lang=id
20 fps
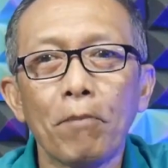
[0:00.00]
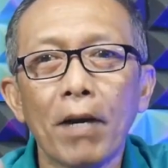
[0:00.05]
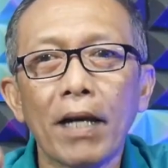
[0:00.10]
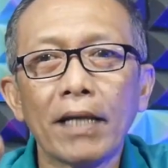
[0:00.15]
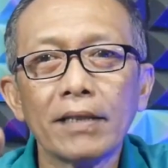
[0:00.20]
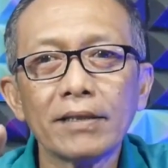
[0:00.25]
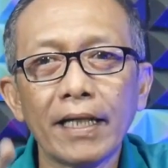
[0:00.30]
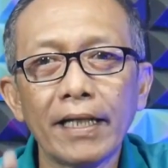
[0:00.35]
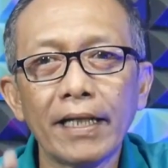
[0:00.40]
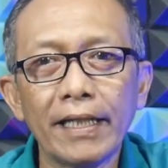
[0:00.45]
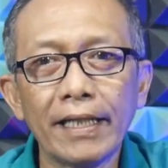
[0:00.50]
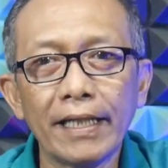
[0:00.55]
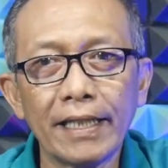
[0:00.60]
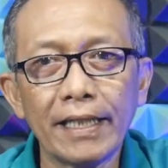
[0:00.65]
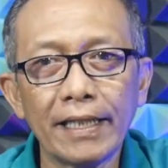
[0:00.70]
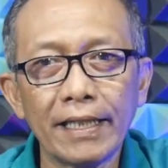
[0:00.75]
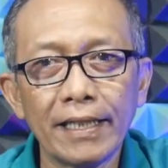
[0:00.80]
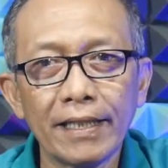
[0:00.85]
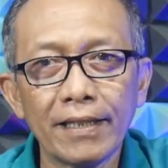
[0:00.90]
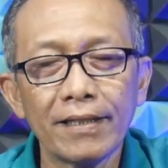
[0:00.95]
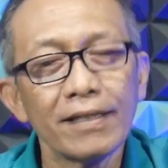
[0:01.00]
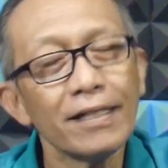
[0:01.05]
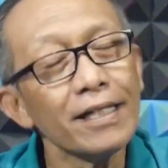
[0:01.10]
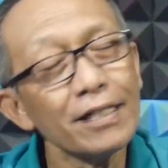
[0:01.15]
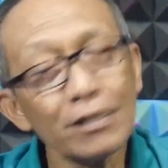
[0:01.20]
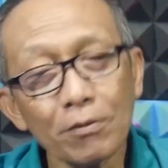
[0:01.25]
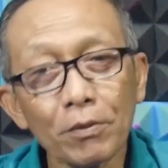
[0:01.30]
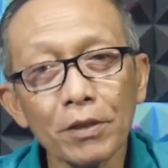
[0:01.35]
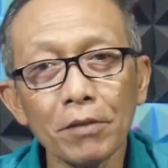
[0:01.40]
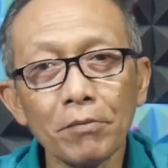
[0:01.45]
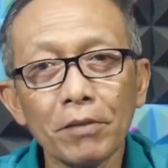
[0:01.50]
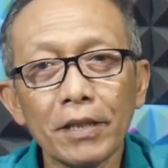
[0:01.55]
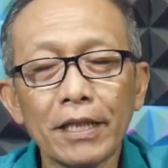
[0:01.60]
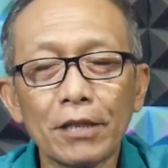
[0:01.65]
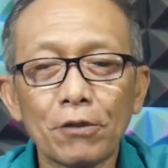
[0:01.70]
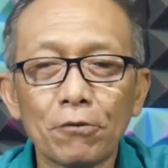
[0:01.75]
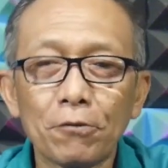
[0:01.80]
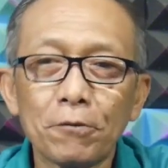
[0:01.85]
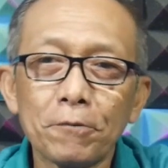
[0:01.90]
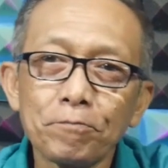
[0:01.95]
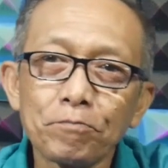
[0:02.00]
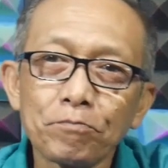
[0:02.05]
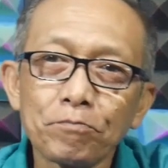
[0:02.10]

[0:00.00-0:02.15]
bangsa ini. Nah, seperti begitu.